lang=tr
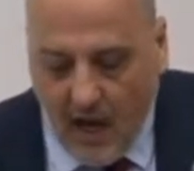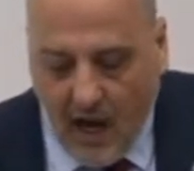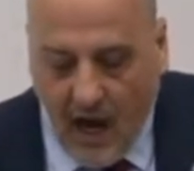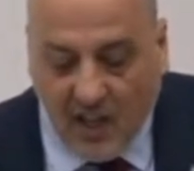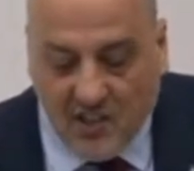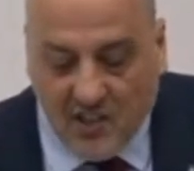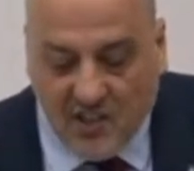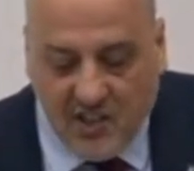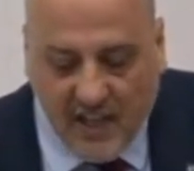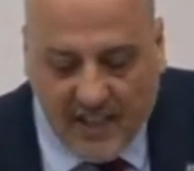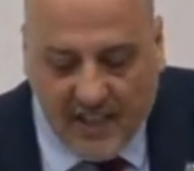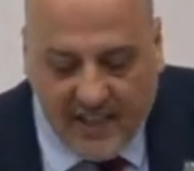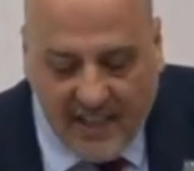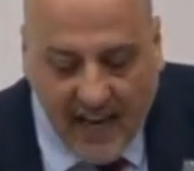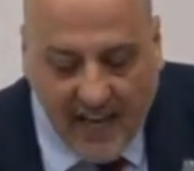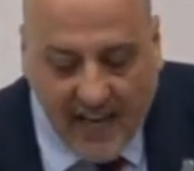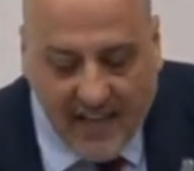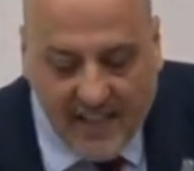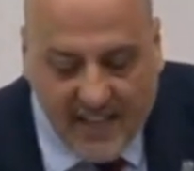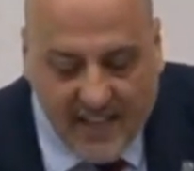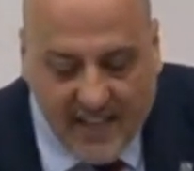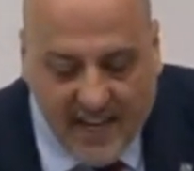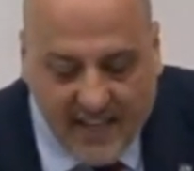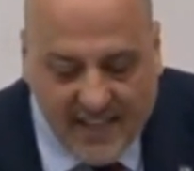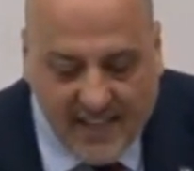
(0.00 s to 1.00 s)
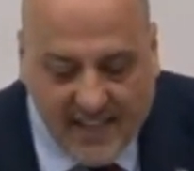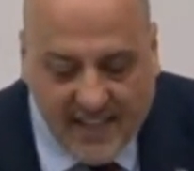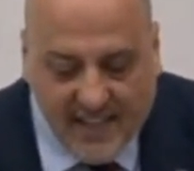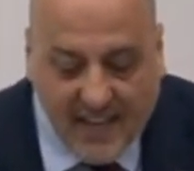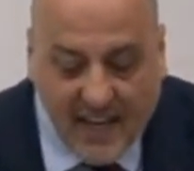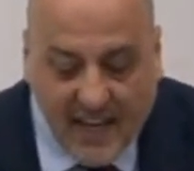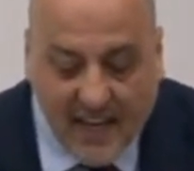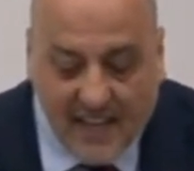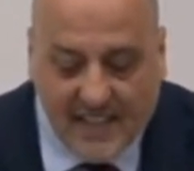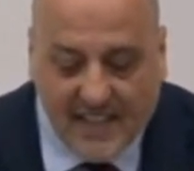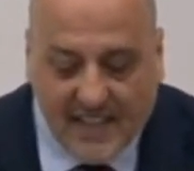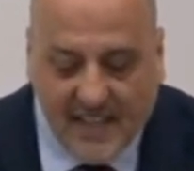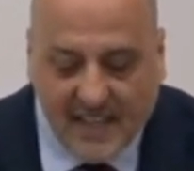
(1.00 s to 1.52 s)
Ancak kendine
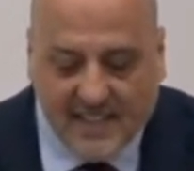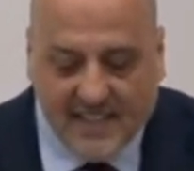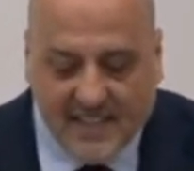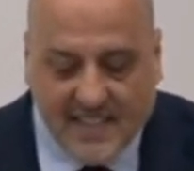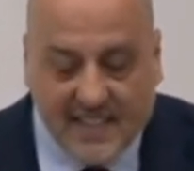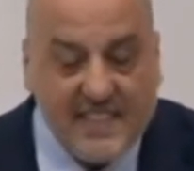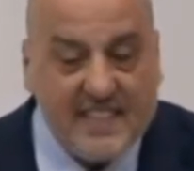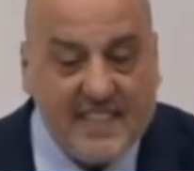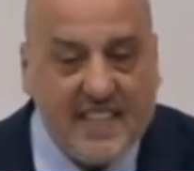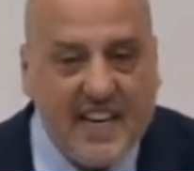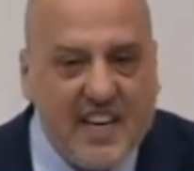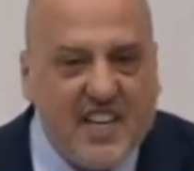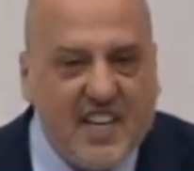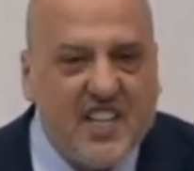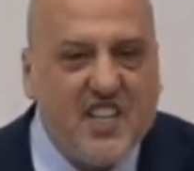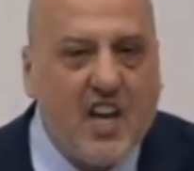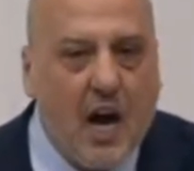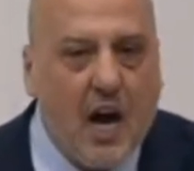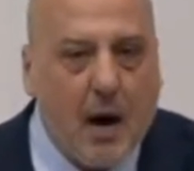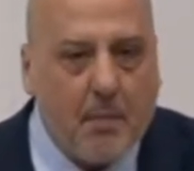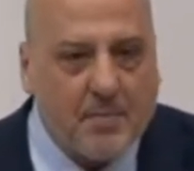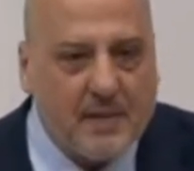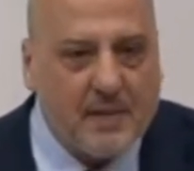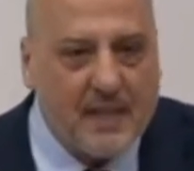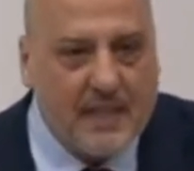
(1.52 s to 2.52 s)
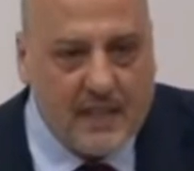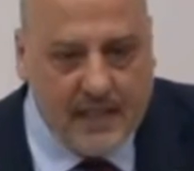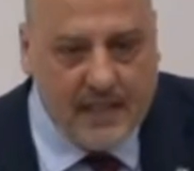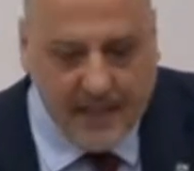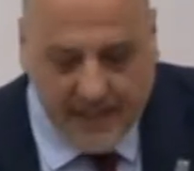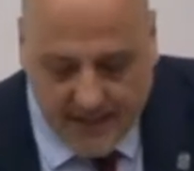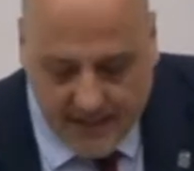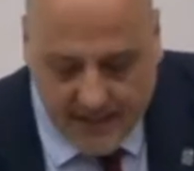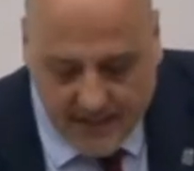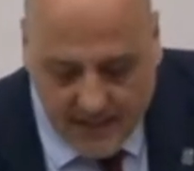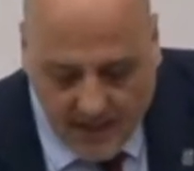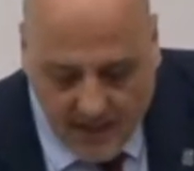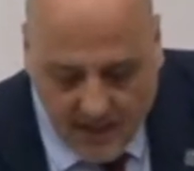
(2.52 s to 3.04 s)
dinler diyen sizlerin
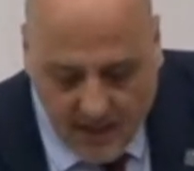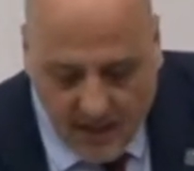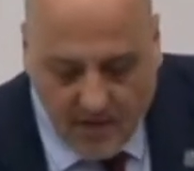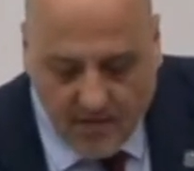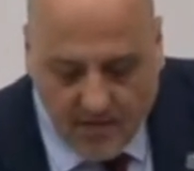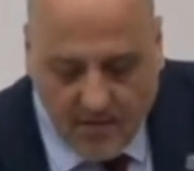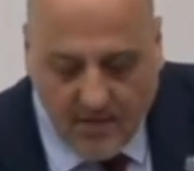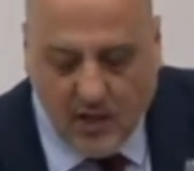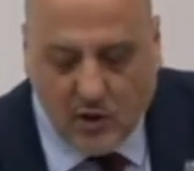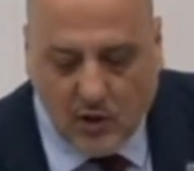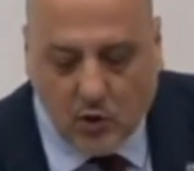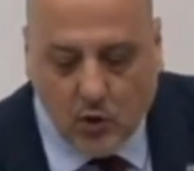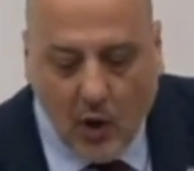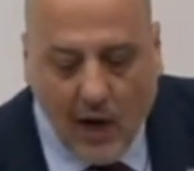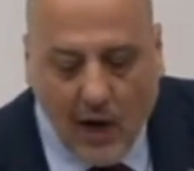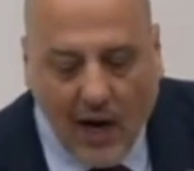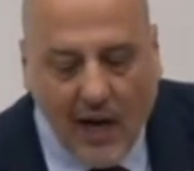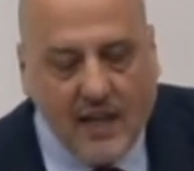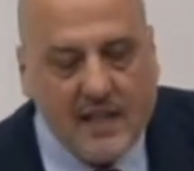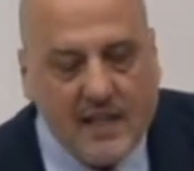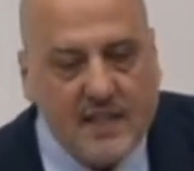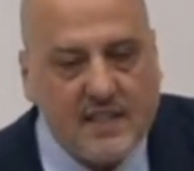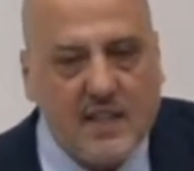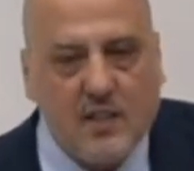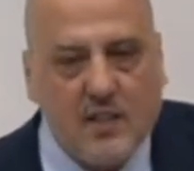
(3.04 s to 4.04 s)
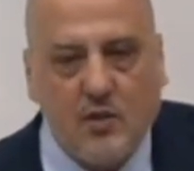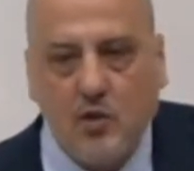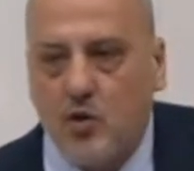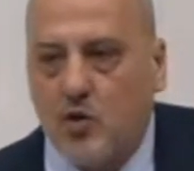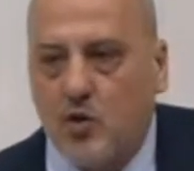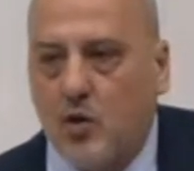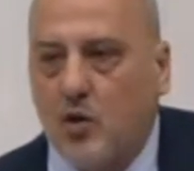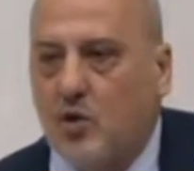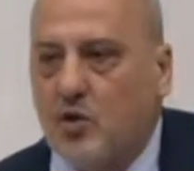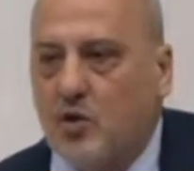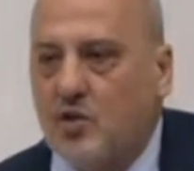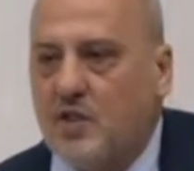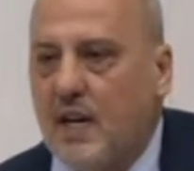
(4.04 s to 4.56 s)
yaptıklarını ve şu halinizi
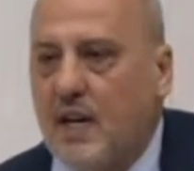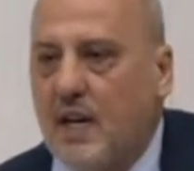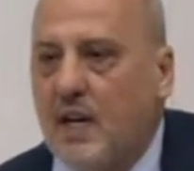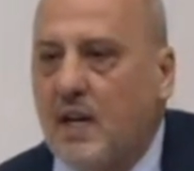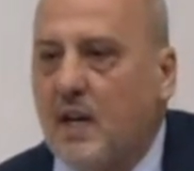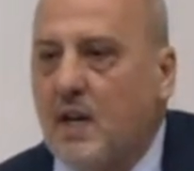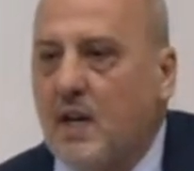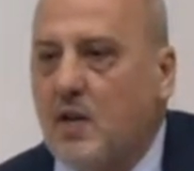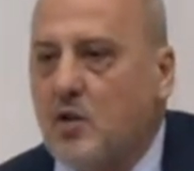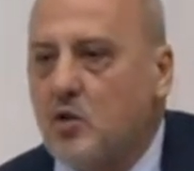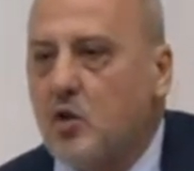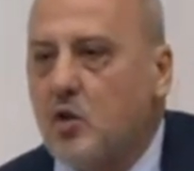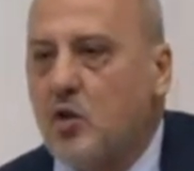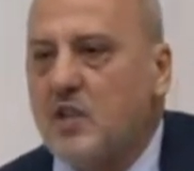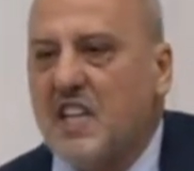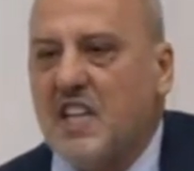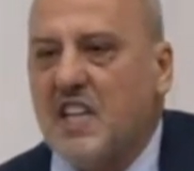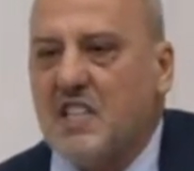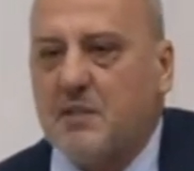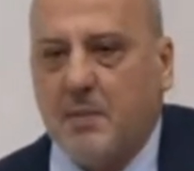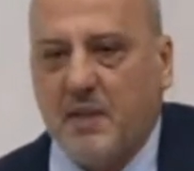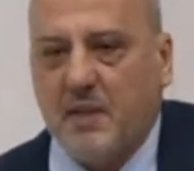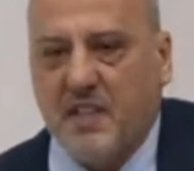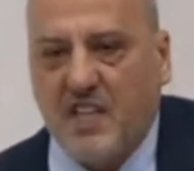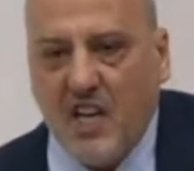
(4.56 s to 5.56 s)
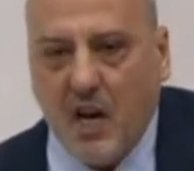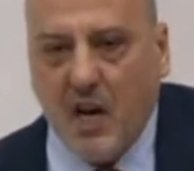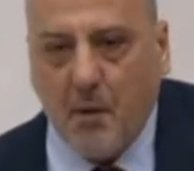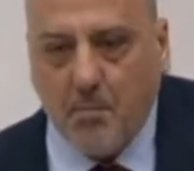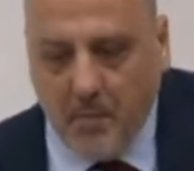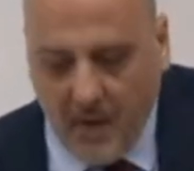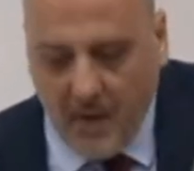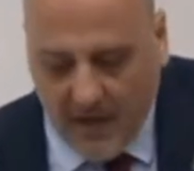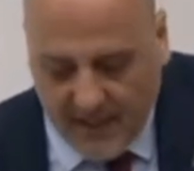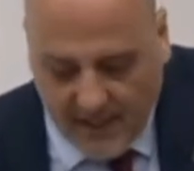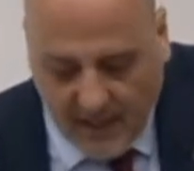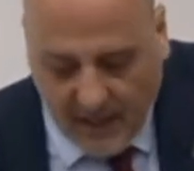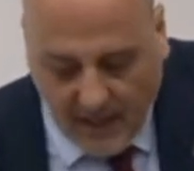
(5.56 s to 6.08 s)
düşününce şu tespiti
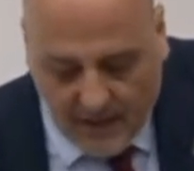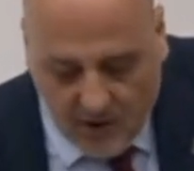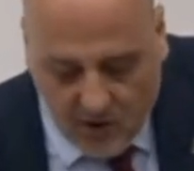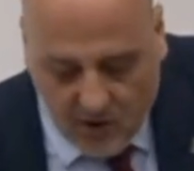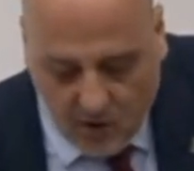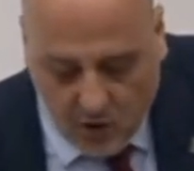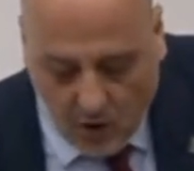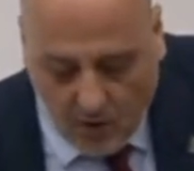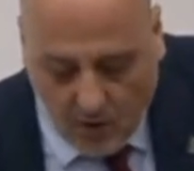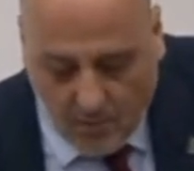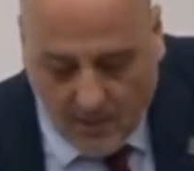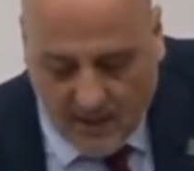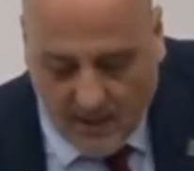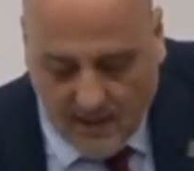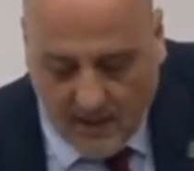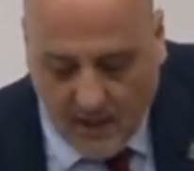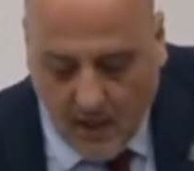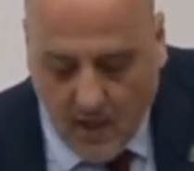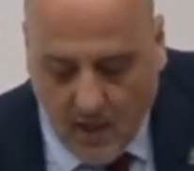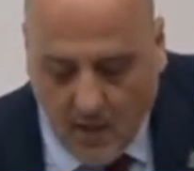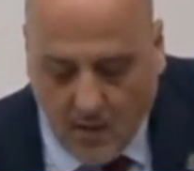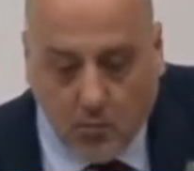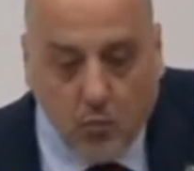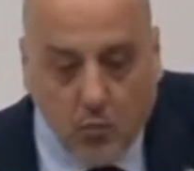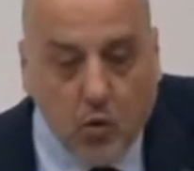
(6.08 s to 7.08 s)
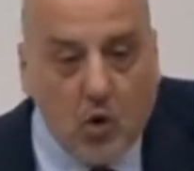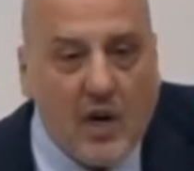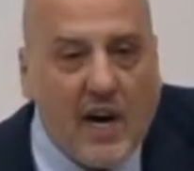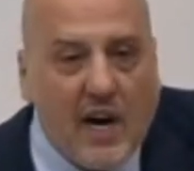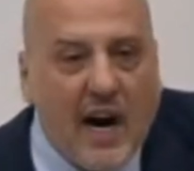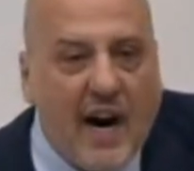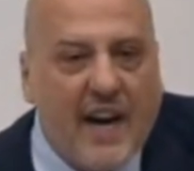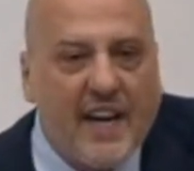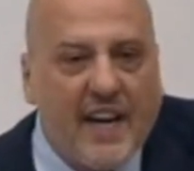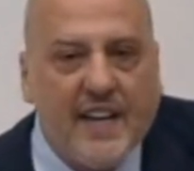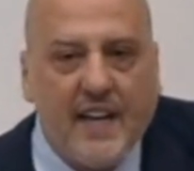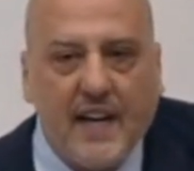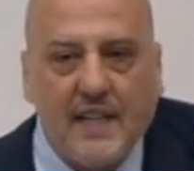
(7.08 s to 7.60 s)
yapmak yanlış olmaz. Bu
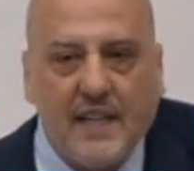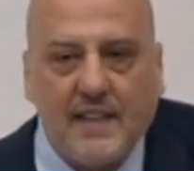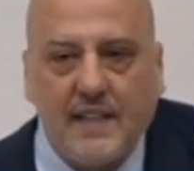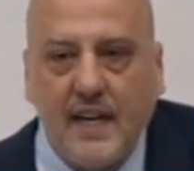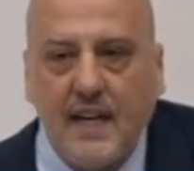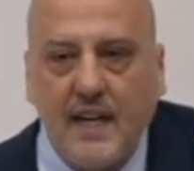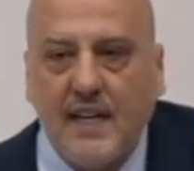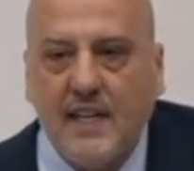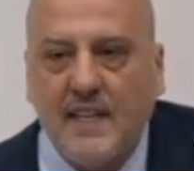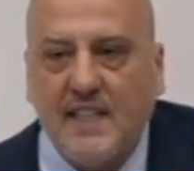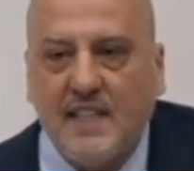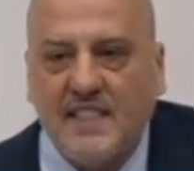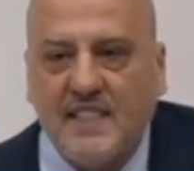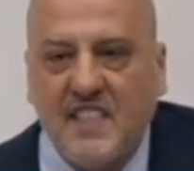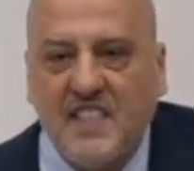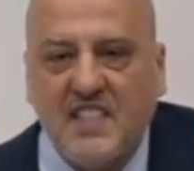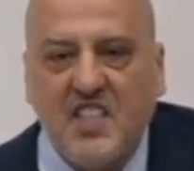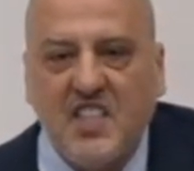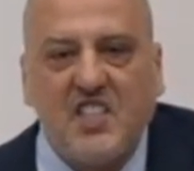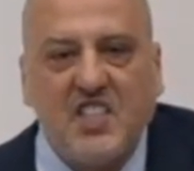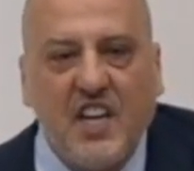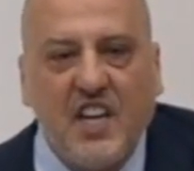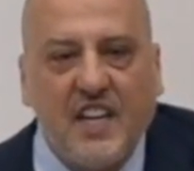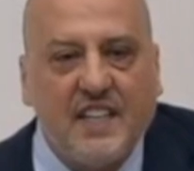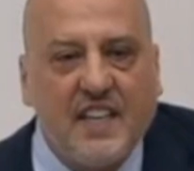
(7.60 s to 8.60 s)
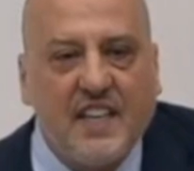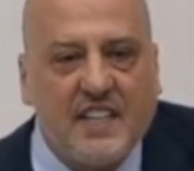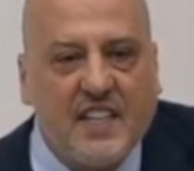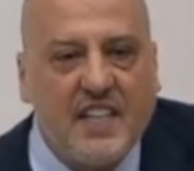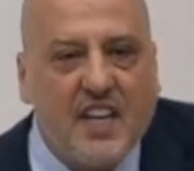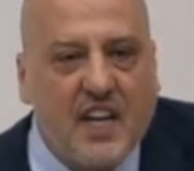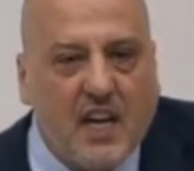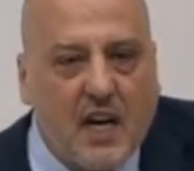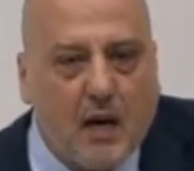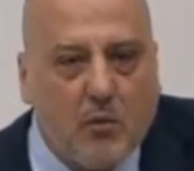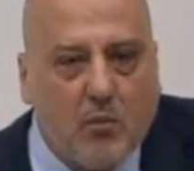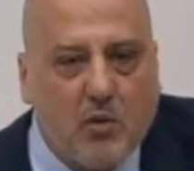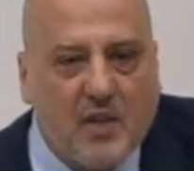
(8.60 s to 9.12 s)
kainatta sizi
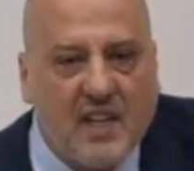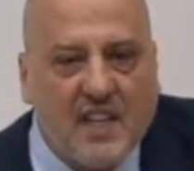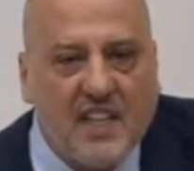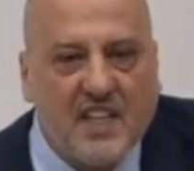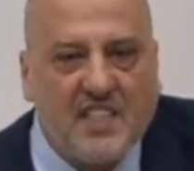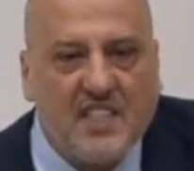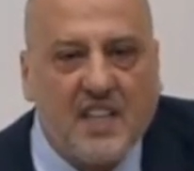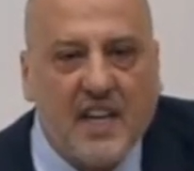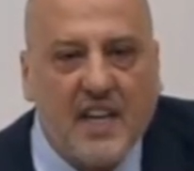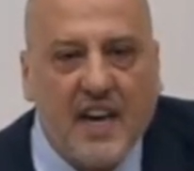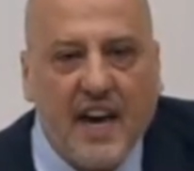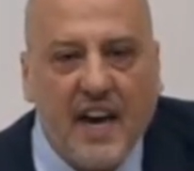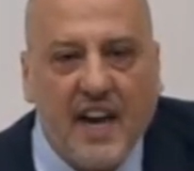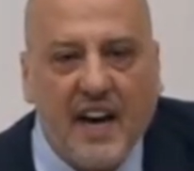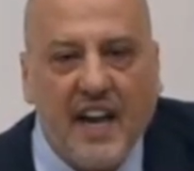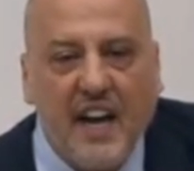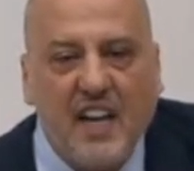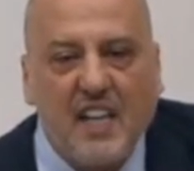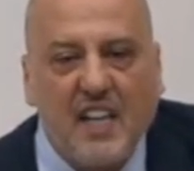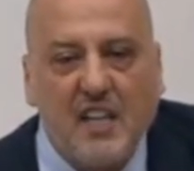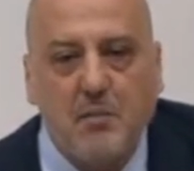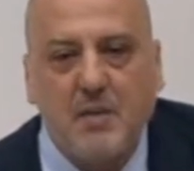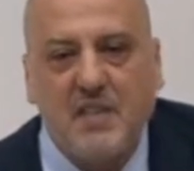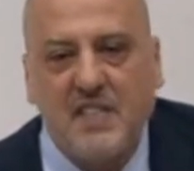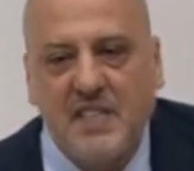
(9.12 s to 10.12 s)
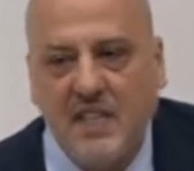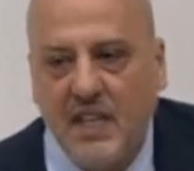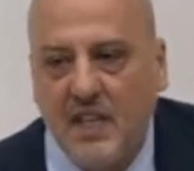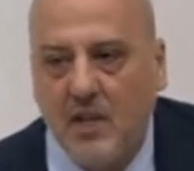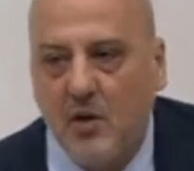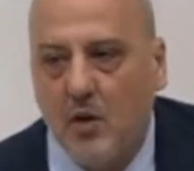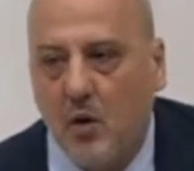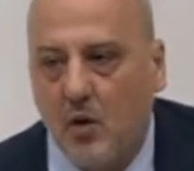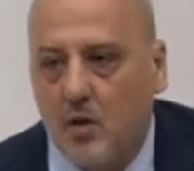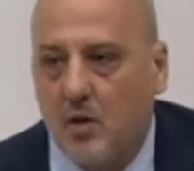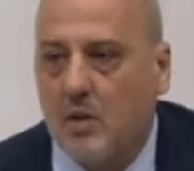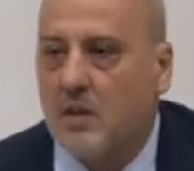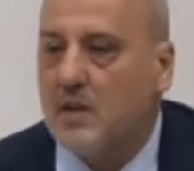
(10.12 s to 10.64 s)
cennetine kabul edecek herhangi bir din
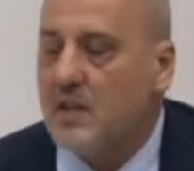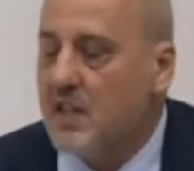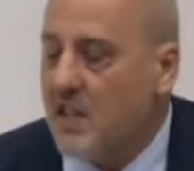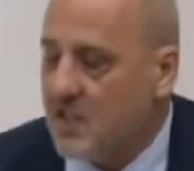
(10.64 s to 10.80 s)
yok.